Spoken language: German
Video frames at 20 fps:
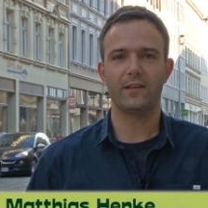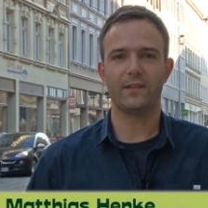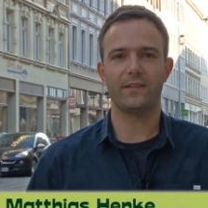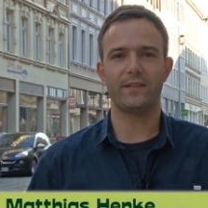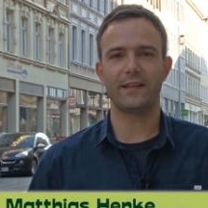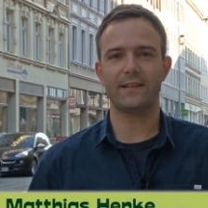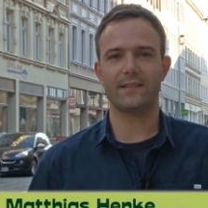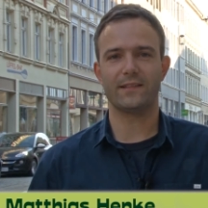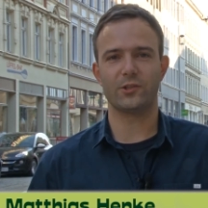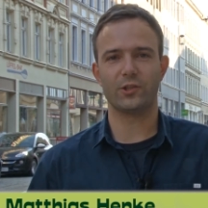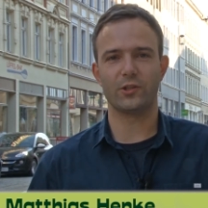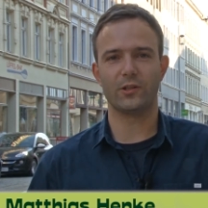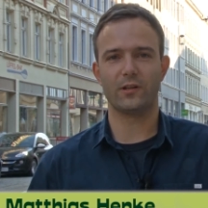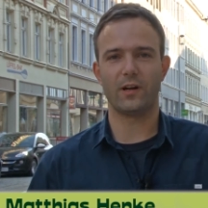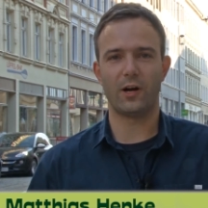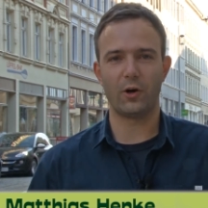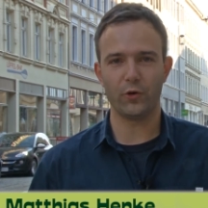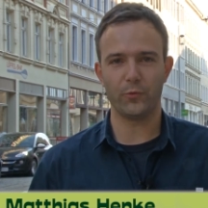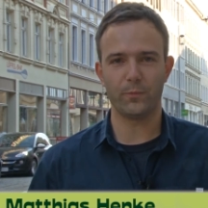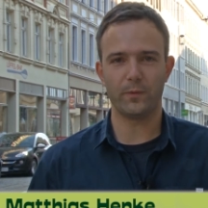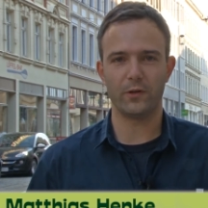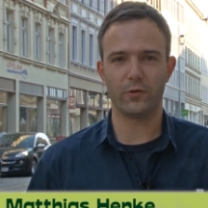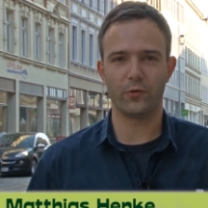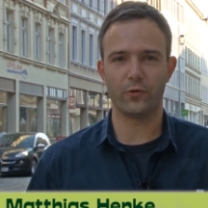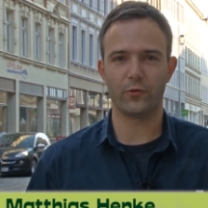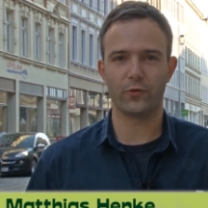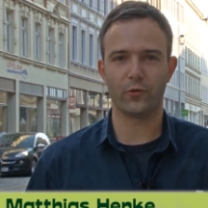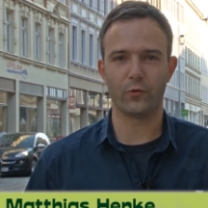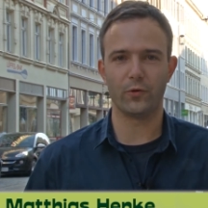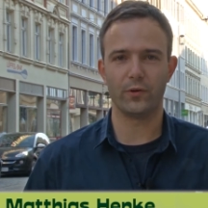sächsische
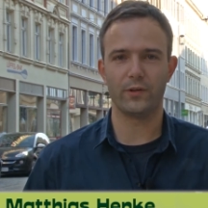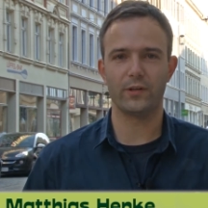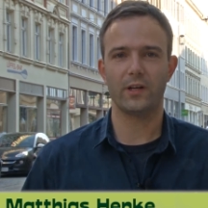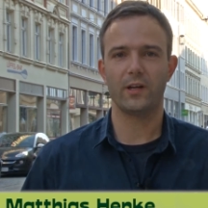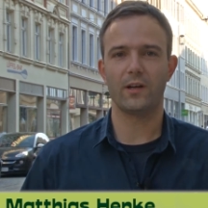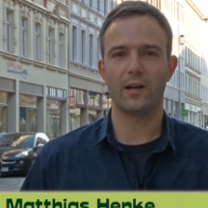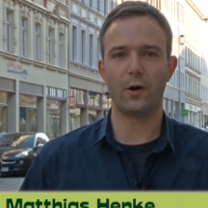Ausbildungs- und